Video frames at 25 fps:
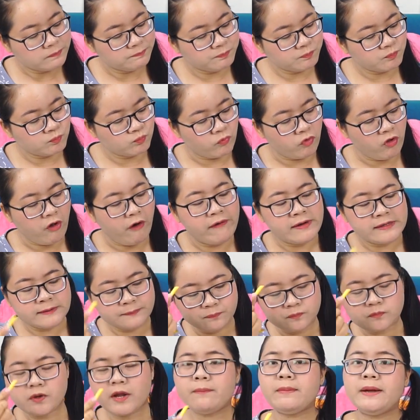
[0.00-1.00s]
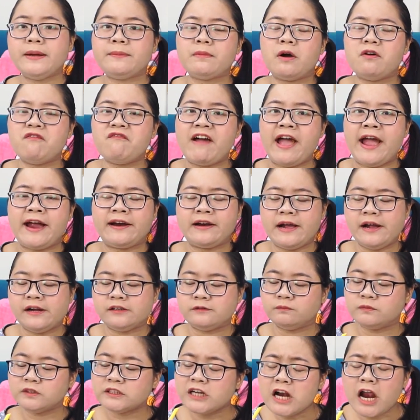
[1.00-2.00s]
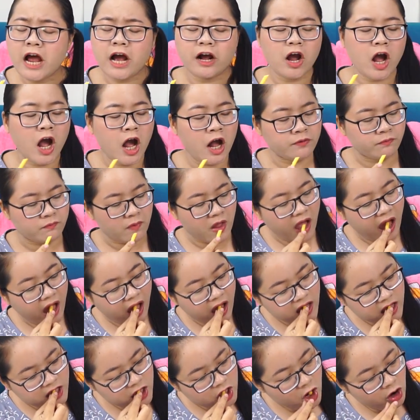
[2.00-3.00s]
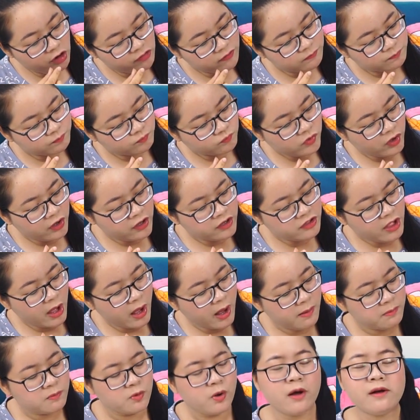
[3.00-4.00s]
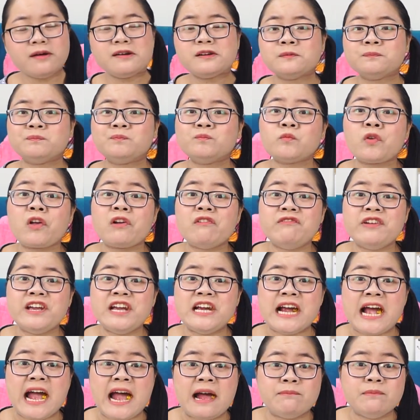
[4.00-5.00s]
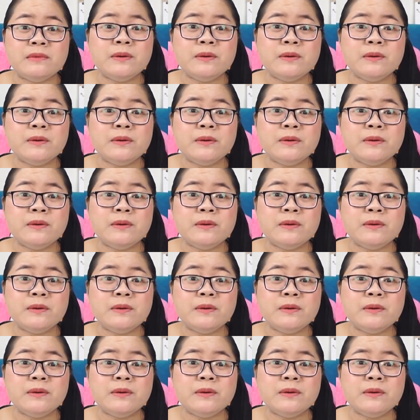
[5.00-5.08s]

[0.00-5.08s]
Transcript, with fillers: uhm, cái biệt màu vàng này cũng rất là ngon rất là thơm nữa vì gà